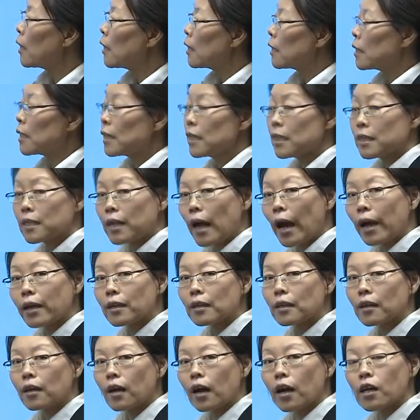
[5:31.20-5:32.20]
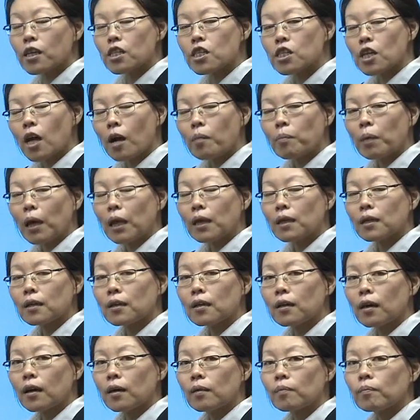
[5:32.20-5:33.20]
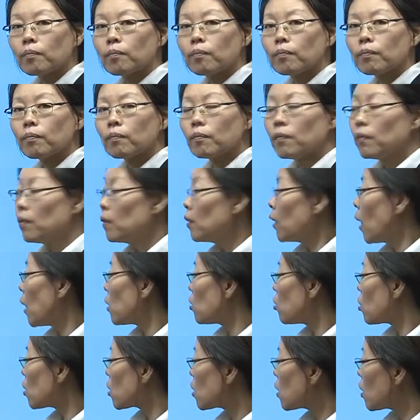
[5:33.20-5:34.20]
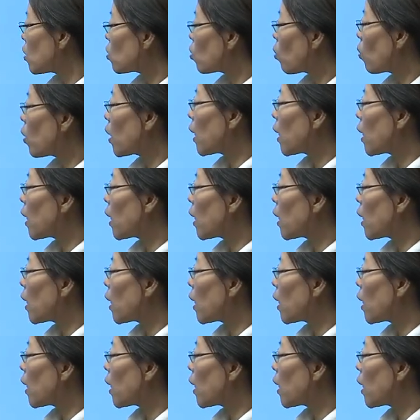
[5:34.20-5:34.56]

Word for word: 底下一个，上面一个，那就是这种